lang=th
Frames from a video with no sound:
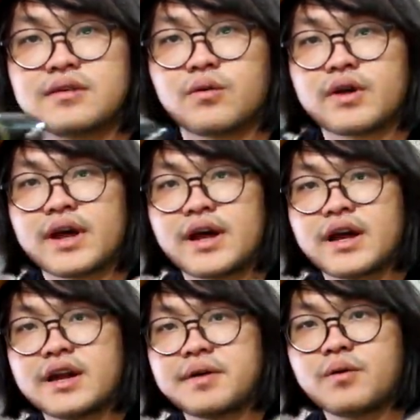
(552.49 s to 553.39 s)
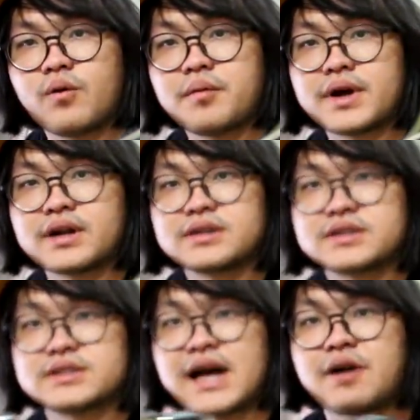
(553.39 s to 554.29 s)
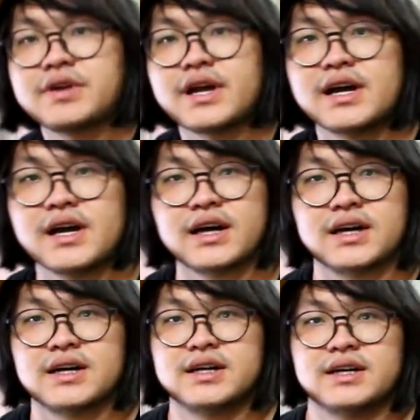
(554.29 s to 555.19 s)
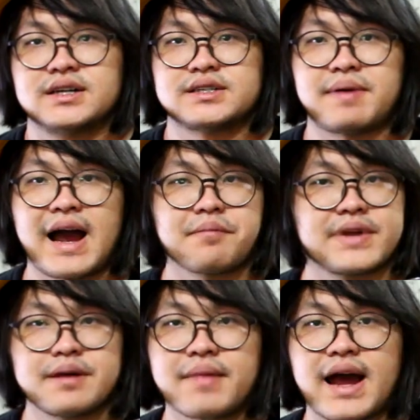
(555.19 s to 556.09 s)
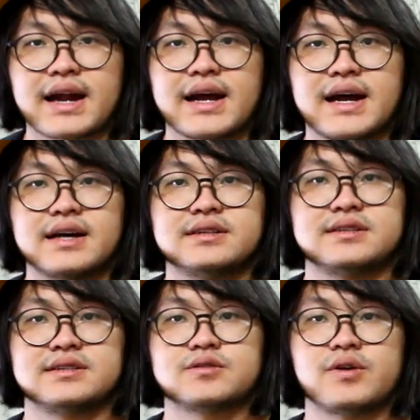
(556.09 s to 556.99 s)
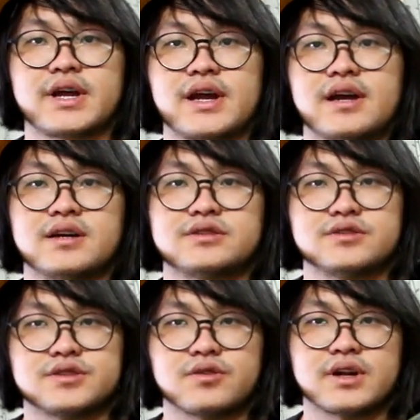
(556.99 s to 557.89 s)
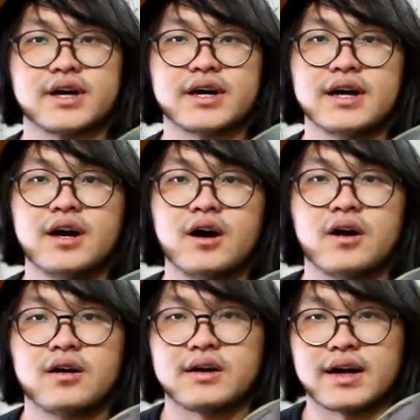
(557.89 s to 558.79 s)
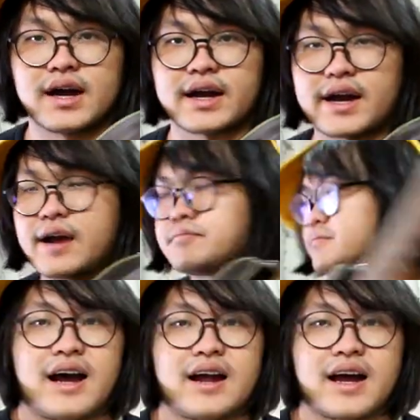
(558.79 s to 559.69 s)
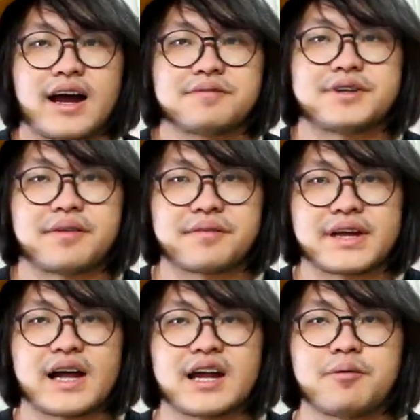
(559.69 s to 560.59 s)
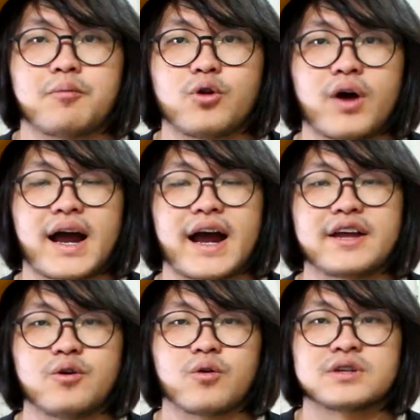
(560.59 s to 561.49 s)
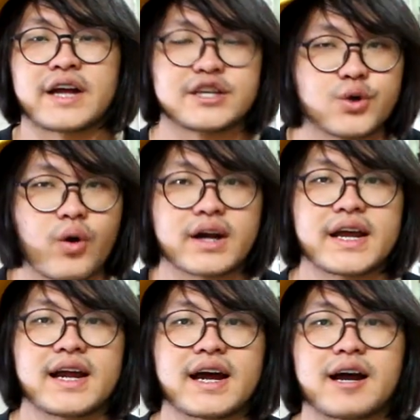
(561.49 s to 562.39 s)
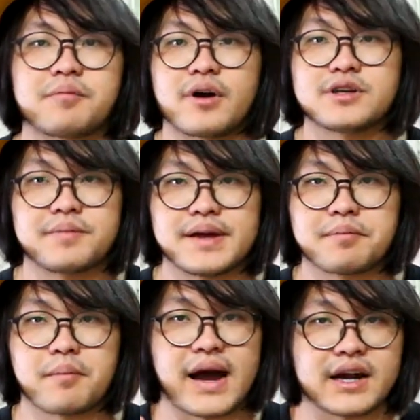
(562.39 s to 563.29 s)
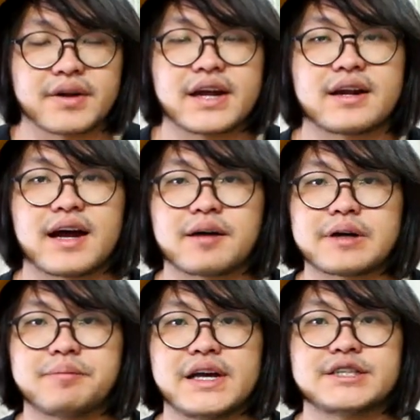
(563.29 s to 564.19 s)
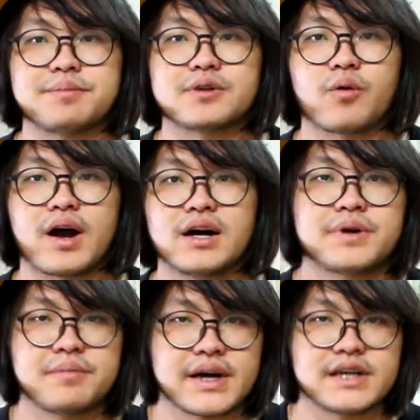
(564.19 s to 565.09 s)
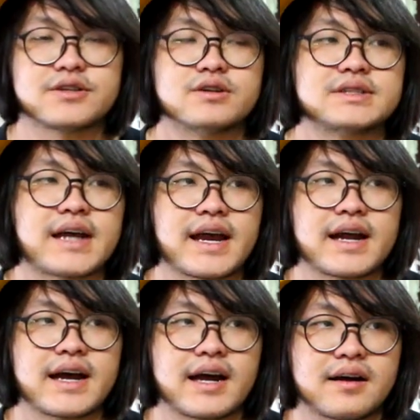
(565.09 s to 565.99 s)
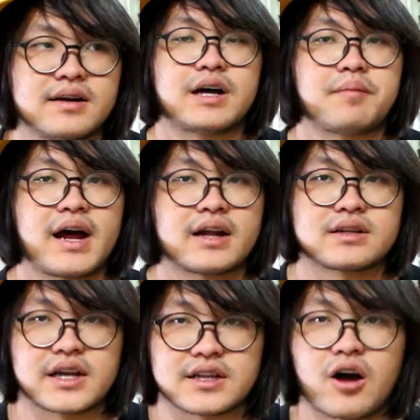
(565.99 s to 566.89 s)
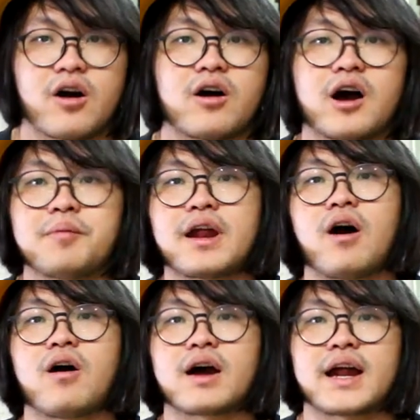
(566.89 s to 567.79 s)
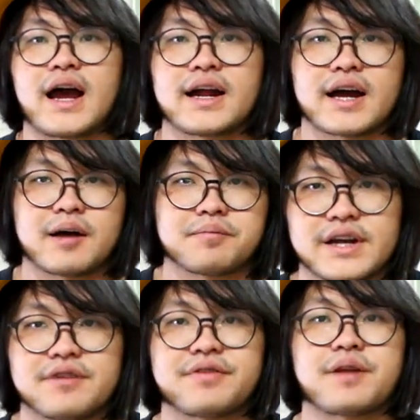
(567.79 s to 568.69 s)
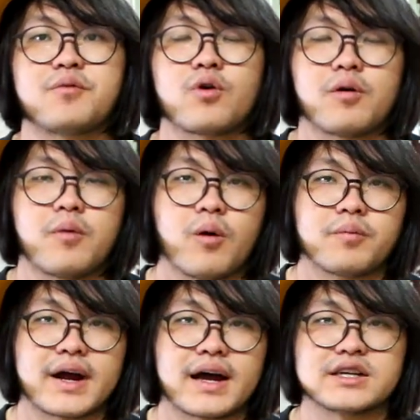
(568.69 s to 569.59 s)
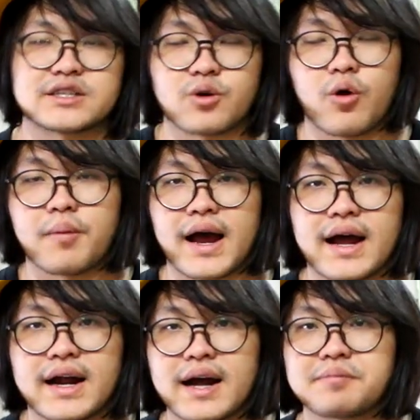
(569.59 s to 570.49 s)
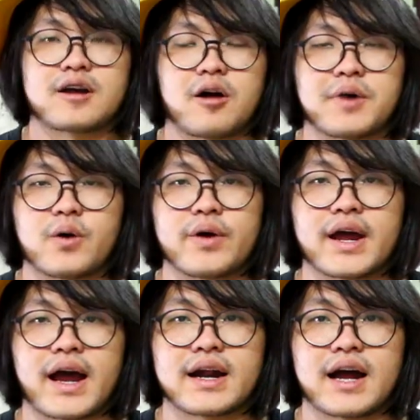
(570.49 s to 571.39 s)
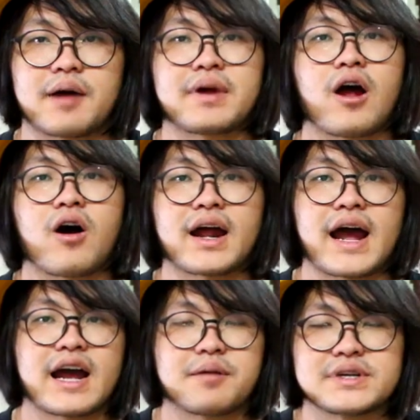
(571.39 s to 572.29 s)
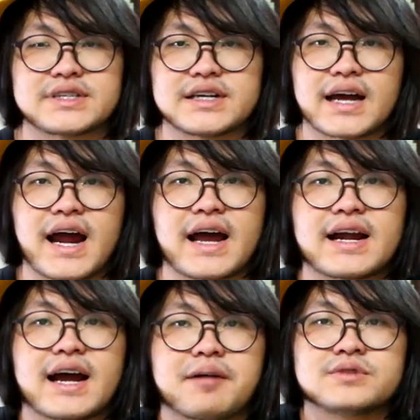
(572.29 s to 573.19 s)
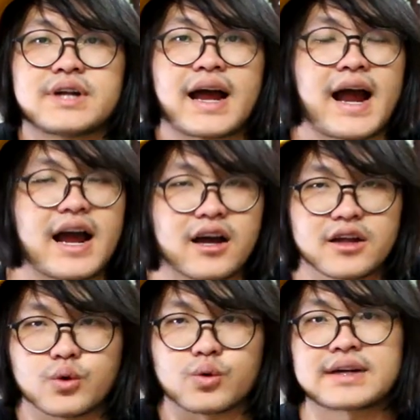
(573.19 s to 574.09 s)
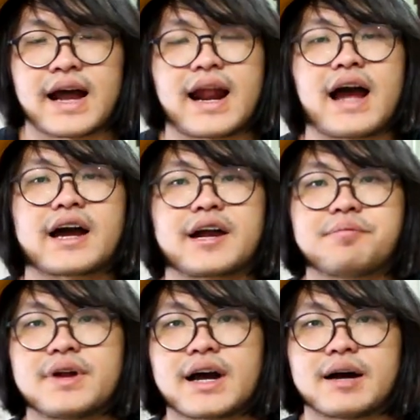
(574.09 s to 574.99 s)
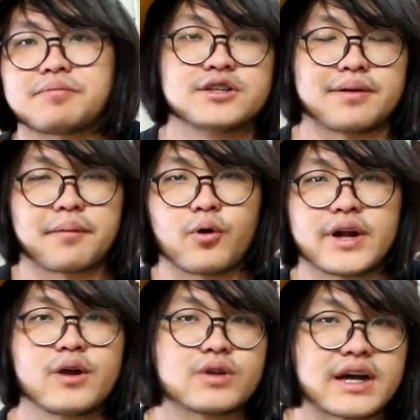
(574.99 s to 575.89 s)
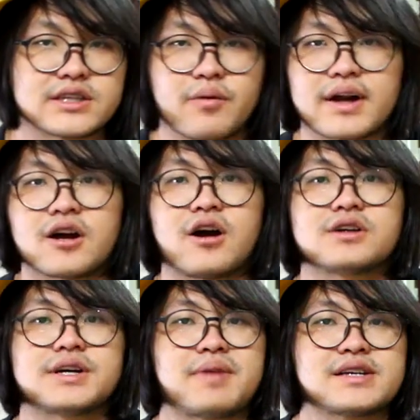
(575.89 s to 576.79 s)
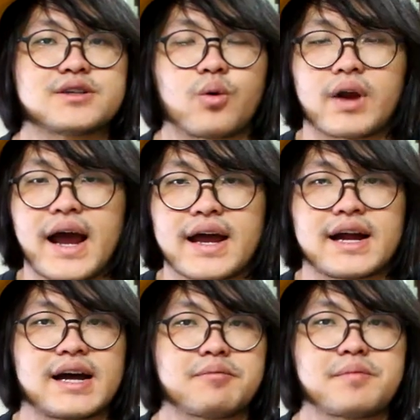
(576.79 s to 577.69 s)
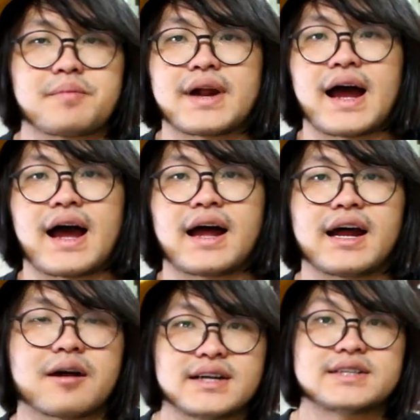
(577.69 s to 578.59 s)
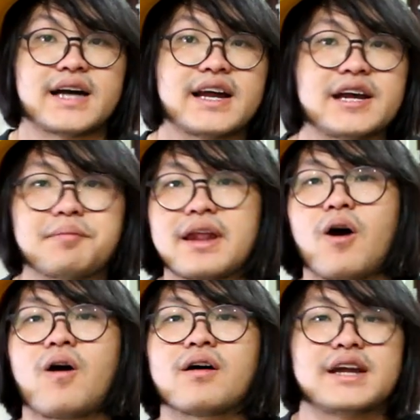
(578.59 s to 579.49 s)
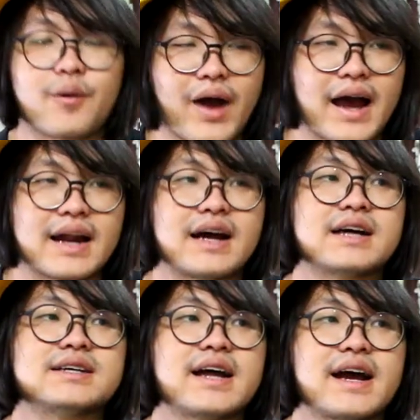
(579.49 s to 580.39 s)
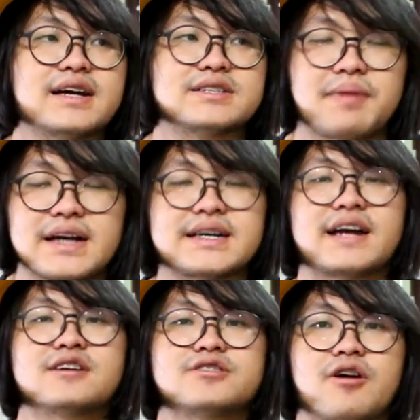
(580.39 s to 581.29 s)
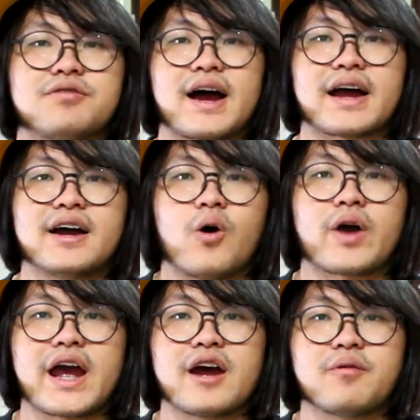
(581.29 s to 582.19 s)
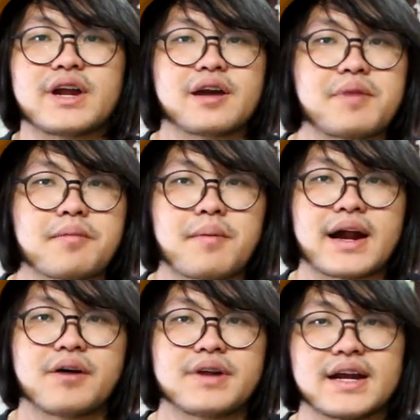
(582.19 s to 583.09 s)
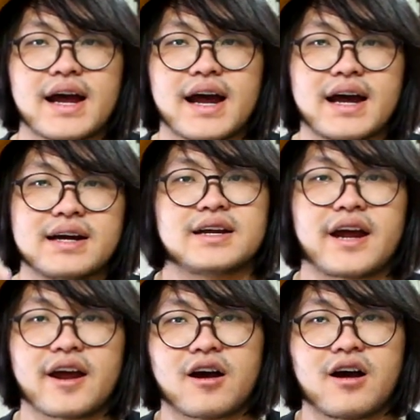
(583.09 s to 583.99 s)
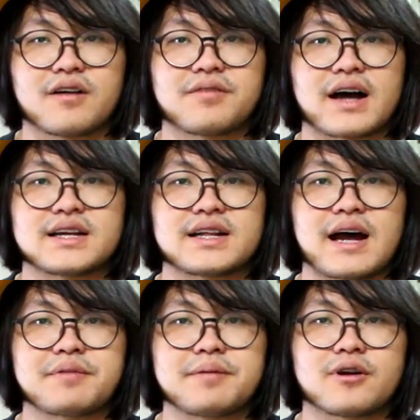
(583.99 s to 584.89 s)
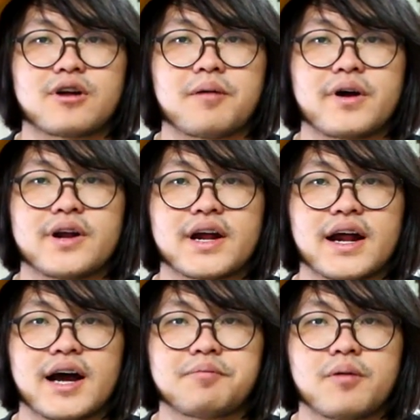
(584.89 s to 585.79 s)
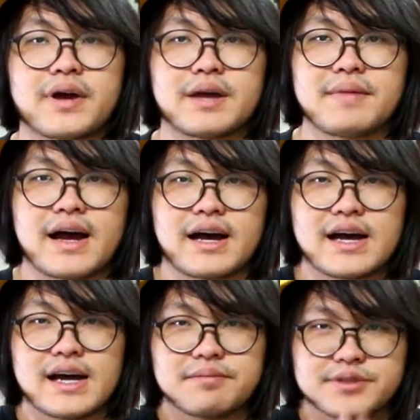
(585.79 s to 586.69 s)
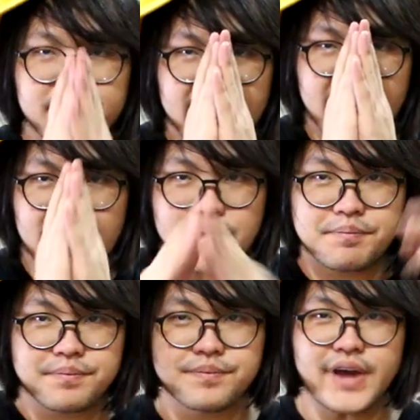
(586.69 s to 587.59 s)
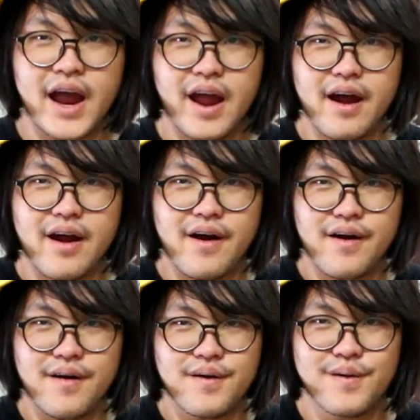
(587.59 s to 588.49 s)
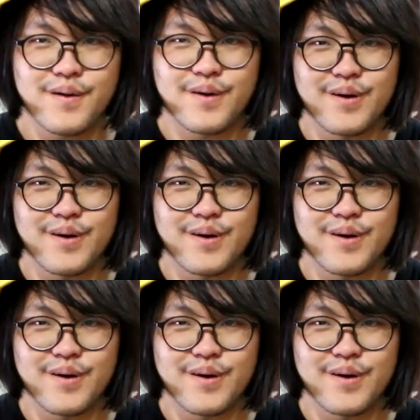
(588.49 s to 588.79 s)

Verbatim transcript: โอเค อันนี้เป็นหัวมันซาวดี สภาพดีมากนะฮะ ตัวนี้สุดๆ เลยนะครับเอาละครับ สำหรับกีตาร์ที่ผมลงขายอยู่ในช่วงนี้นะครับ ก็จะมีประมาณเท่านี้นะครับ เกือบ 20 ตัว เพื่อนๆที่สนใจนะครับสามารถติดต่อเข้ามาลองก็ได้นะครับ ที่ Facebook ของผมนะฮะหรือจะโทรมานะครับก็มาคุยกันนะฮะมาลองก็ได้ครับไม่ซื้อก็ได้นะครับ ราคาก็อยู่ข้างล่างคลิปนะครับสำหรับคนที่อยู่ต่างจังหวัดก็สามารถส่งได้นะฮะไม่มีปัญหานะครับถ้าจะให้ดีมาลองดีกว่านะฮะจะได้สบายใจทั้ง2ฝ่ายโอเค วันนี้ก็มีประมาณเท่านี้นะฮะยังไงก็ฝากติดตามคลิปต่อๆไปด้วยนะครับพบกันคลิปหน้าครับ สวัสดีครับ yeah!